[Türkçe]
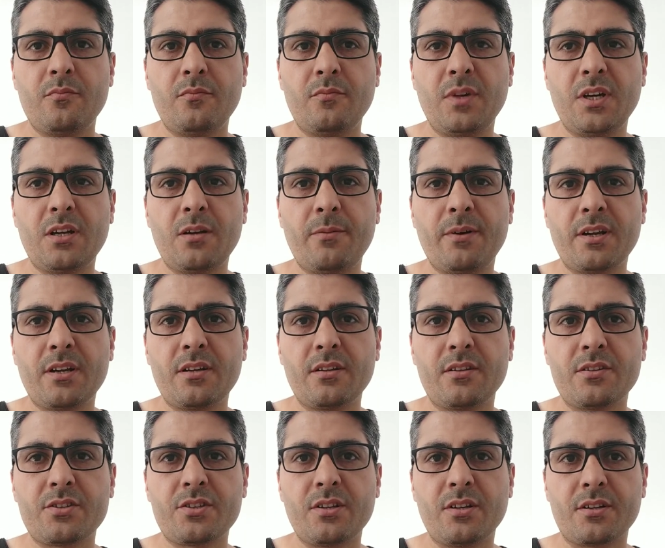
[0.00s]
Merhaba
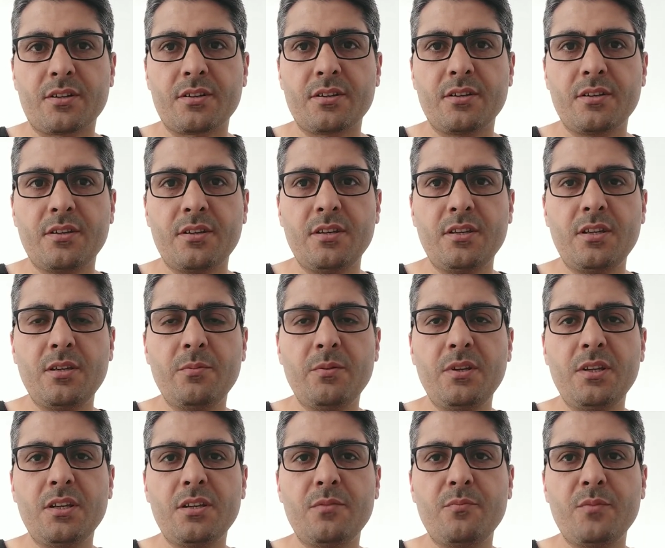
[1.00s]
arkadaşlar.
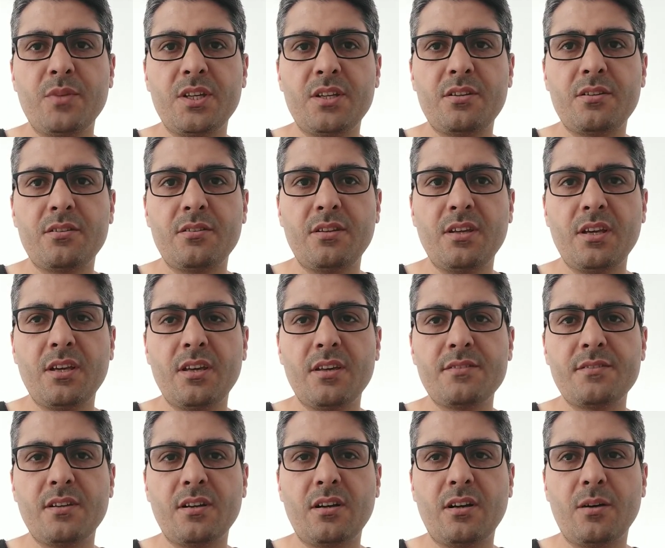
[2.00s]
2021
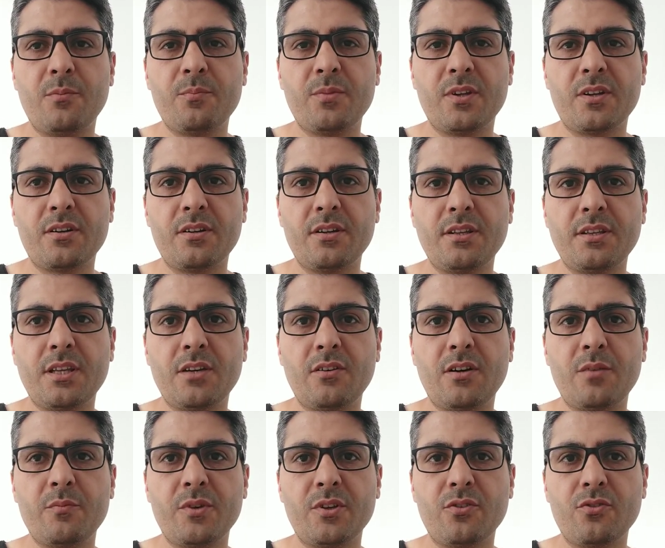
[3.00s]
DGS kamplarına
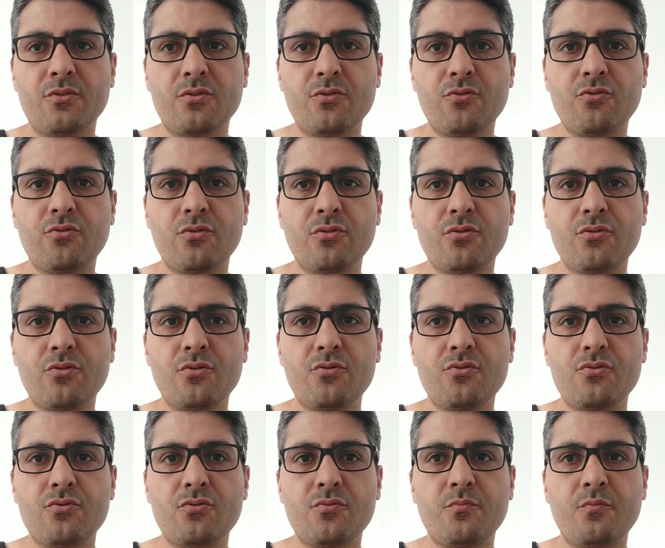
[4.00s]
devam ediyoruz.
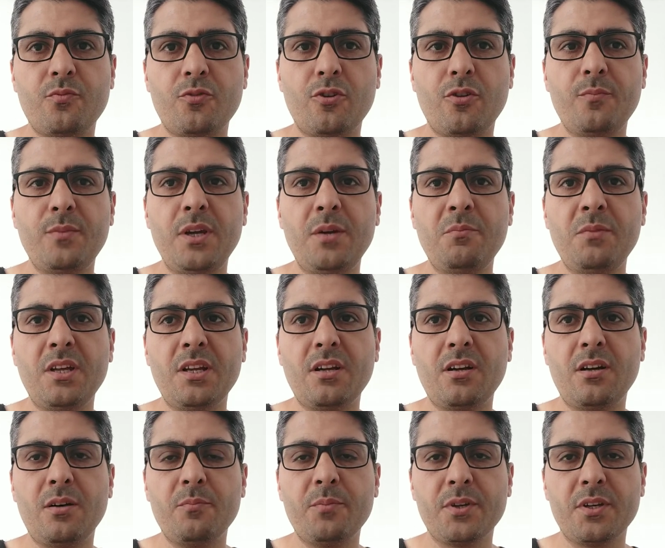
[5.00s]

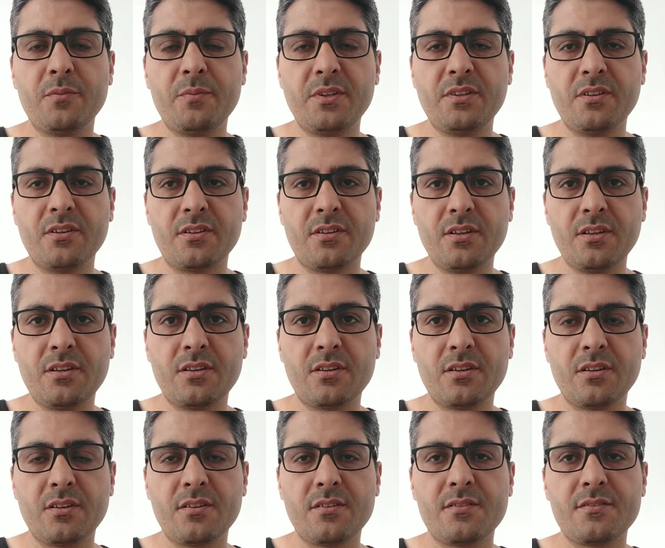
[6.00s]
Problemler kampını
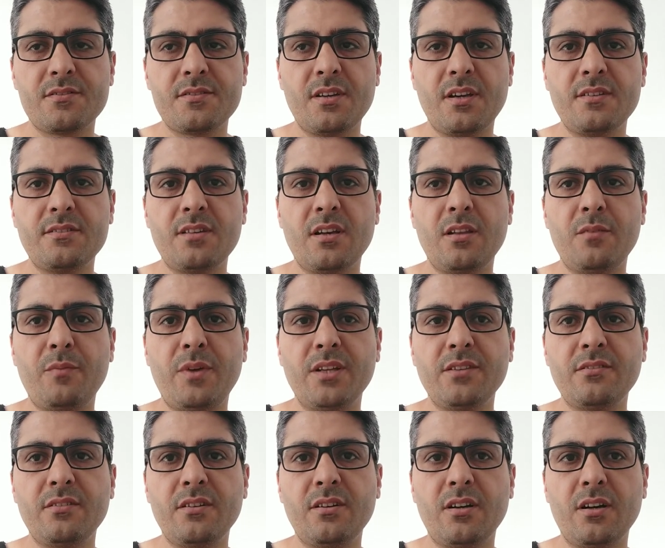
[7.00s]
bitirdik. Sayısal
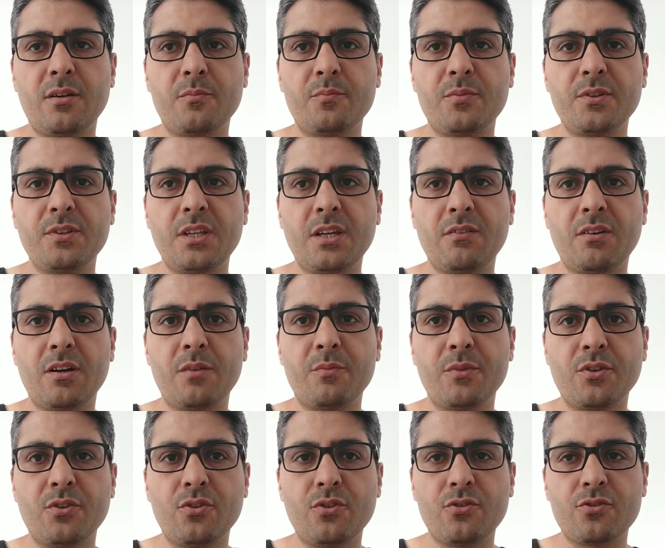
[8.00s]
mantık kampı
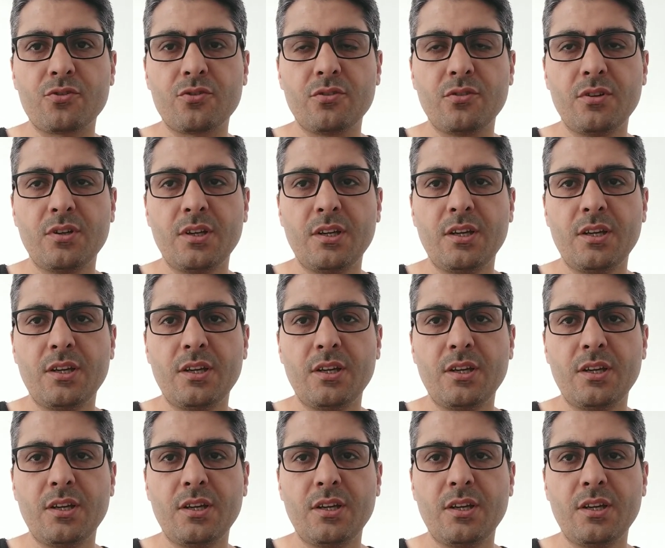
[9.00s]
devam ediyor.